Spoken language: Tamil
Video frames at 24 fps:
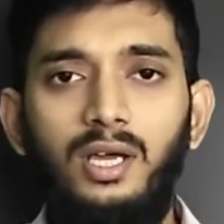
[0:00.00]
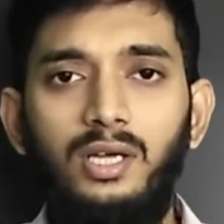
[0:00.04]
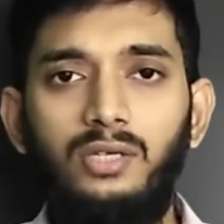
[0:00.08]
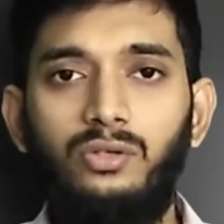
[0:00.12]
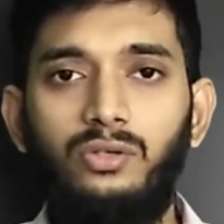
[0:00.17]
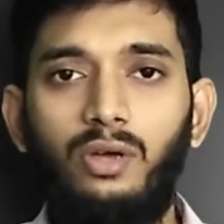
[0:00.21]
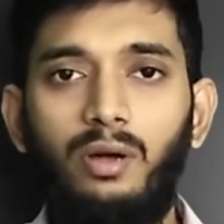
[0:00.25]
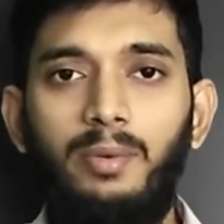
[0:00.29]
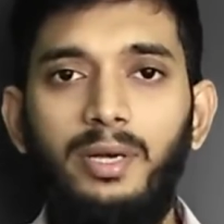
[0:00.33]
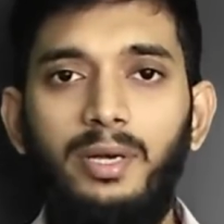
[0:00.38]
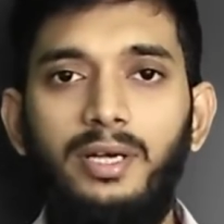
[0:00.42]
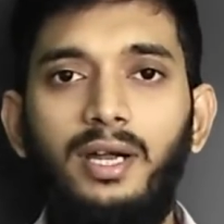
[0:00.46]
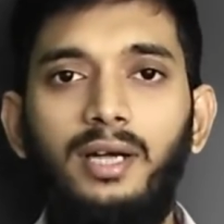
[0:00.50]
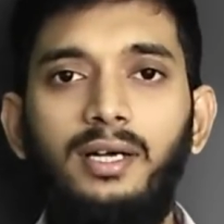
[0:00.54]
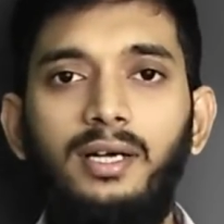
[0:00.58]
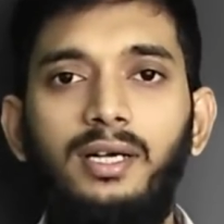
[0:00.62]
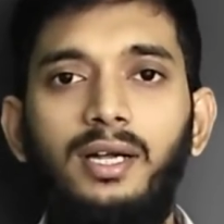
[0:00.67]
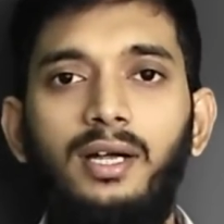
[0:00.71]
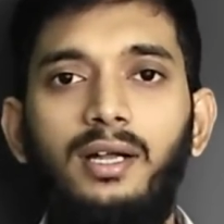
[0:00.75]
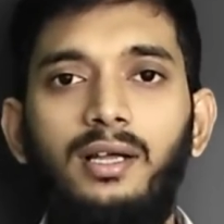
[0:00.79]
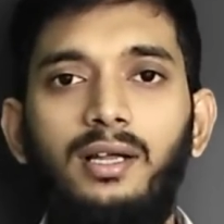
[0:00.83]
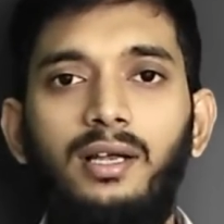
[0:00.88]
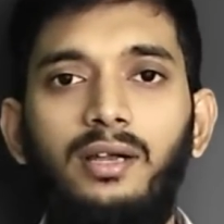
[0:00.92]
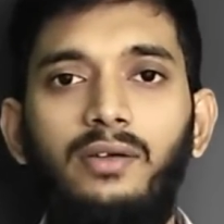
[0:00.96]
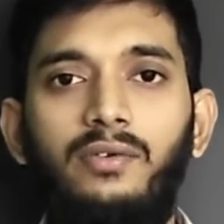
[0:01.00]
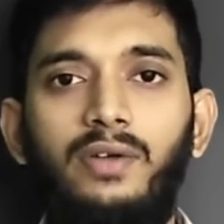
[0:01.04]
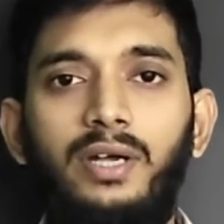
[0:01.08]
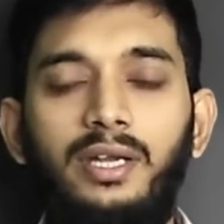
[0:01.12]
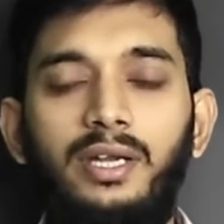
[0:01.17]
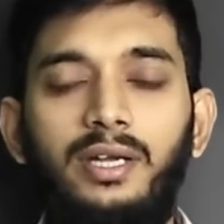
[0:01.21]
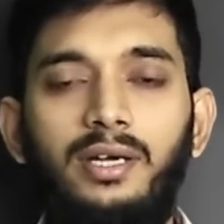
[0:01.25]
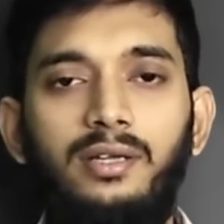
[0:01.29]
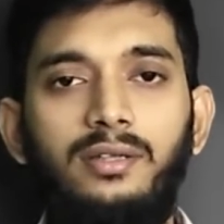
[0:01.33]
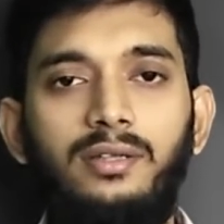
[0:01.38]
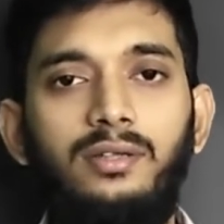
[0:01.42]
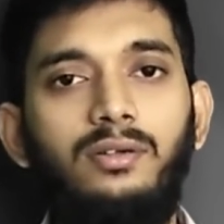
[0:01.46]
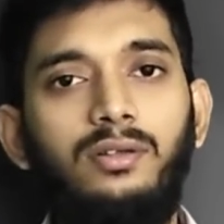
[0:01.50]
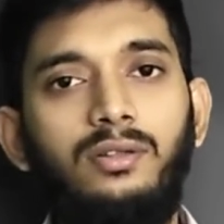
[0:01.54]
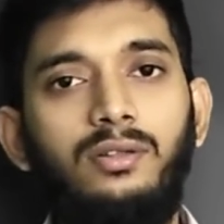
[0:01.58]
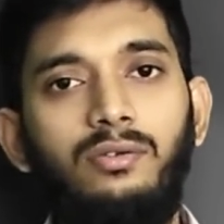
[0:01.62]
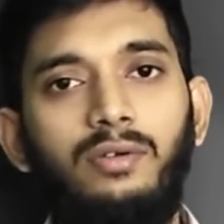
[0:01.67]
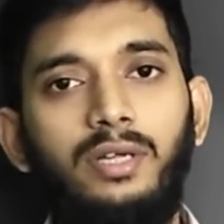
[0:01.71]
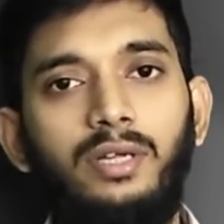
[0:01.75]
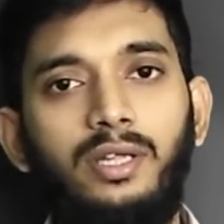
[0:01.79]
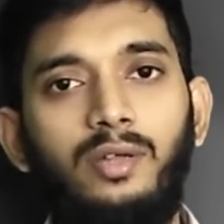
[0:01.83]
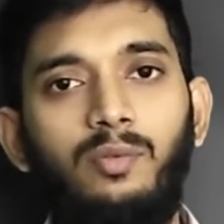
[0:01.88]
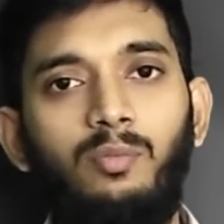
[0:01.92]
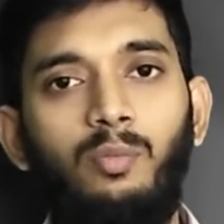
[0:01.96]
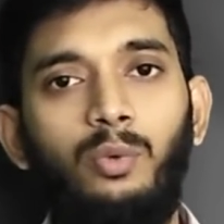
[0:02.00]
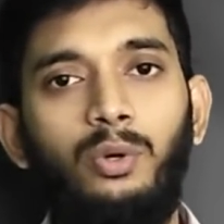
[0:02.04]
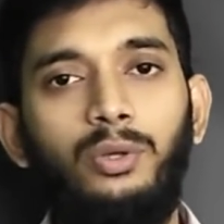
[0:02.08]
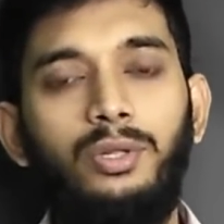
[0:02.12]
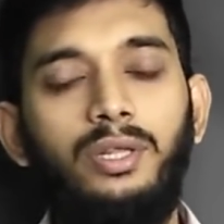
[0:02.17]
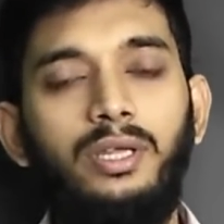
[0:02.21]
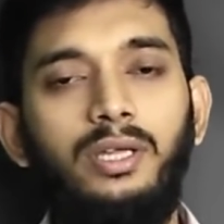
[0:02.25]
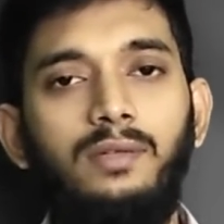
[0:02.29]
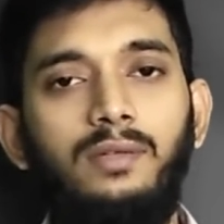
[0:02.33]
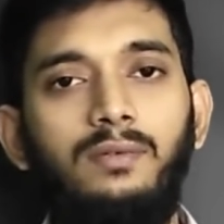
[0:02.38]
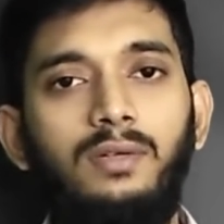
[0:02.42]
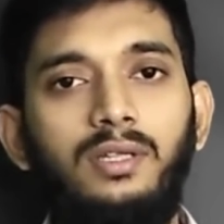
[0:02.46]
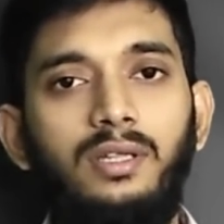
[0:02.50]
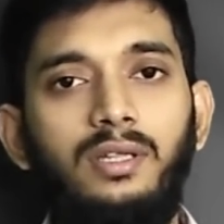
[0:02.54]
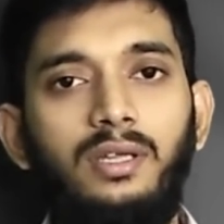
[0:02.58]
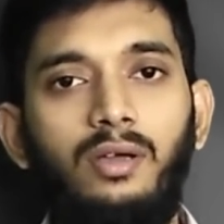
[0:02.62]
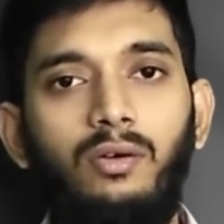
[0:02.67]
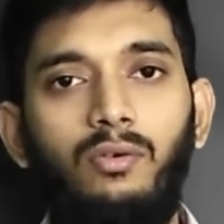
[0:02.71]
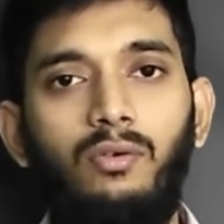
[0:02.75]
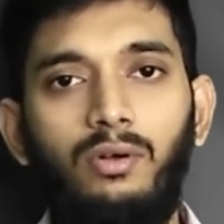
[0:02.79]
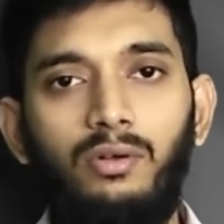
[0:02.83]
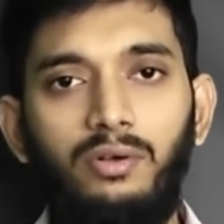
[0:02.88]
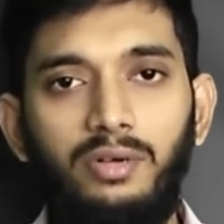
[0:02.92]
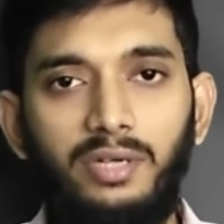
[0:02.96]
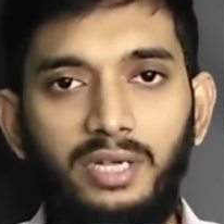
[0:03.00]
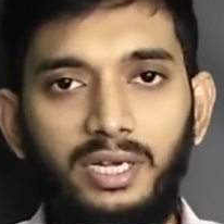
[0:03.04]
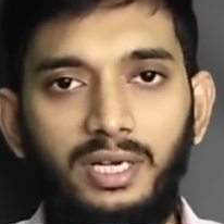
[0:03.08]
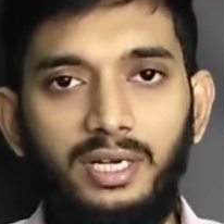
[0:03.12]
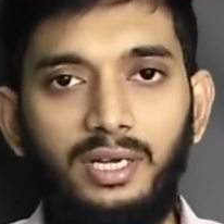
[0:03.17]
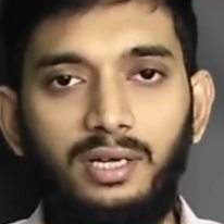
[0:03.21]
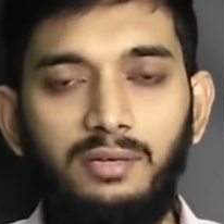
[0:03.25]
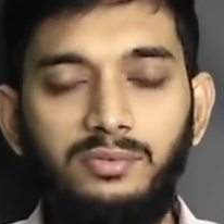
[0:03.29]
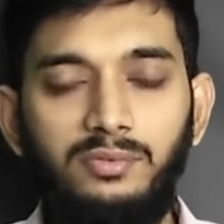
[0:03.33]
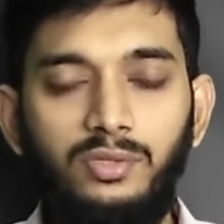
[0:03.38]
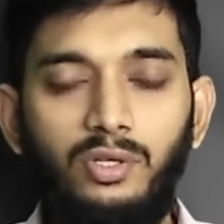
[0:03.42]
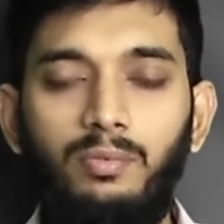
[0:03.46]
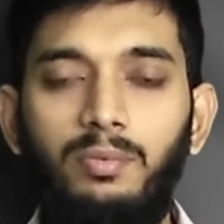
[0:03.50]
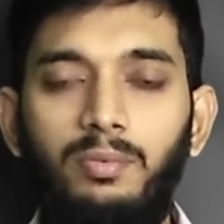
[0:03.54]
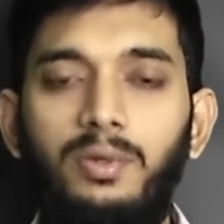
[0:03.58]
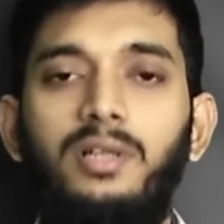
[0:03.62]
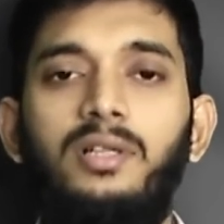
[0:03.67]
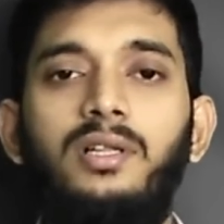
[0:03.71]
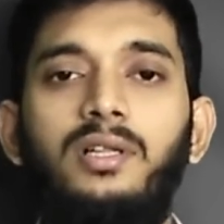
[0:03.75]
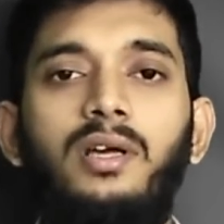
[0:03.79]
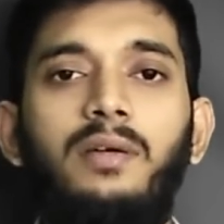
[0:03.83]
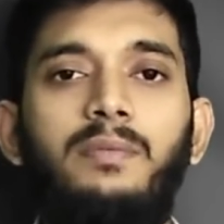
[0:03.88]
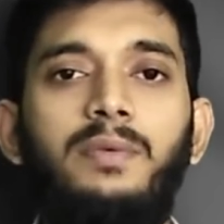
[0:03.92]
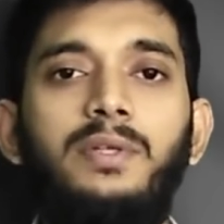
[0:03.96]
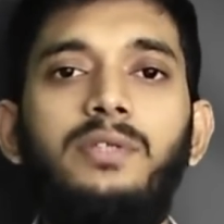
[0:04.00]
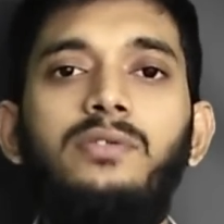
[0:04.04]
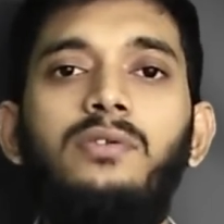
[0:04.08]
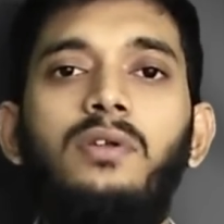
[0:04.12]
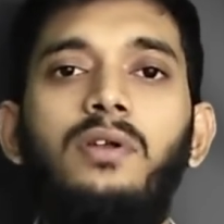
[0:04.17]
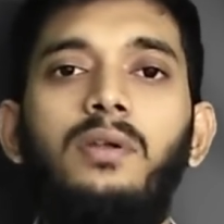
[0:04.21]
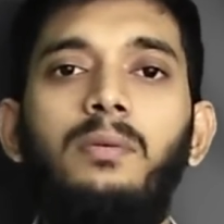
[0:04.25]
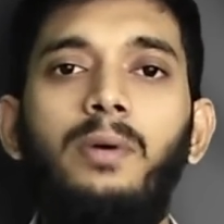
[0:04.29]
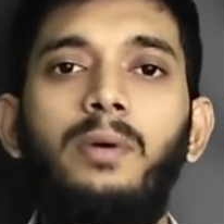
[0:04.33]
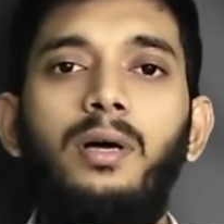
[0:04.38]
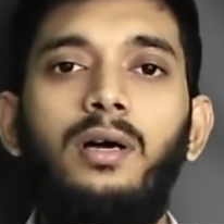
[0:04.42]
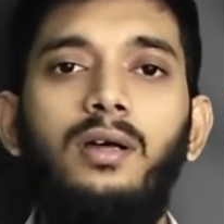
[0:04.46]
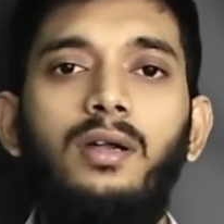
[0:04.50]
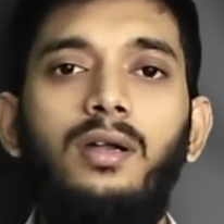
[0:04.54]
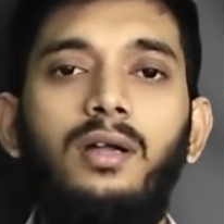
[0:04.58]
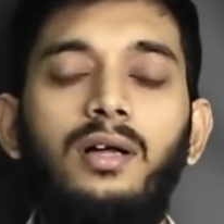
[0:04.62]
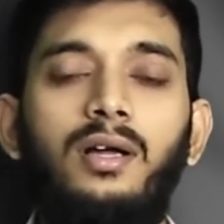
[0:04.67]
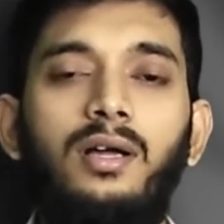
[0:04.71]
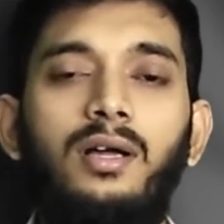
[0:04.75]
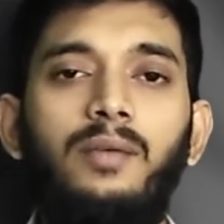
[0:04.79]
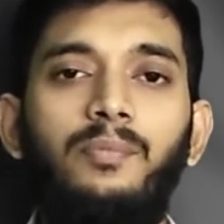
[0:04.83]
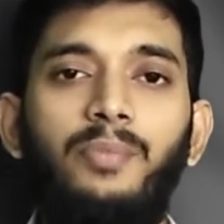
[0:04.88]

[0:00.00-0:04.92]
ஸோ அப்படி டன் கணக்கில் வெட்டி எடுத்துகிட்டு வந்து வைக்கும்போது இது வந்து எவ்வளோ ஹீட்டை அப்சர்வ் பண்ணுது அப்படின்னு சொல்லி பார்க்குறாங்க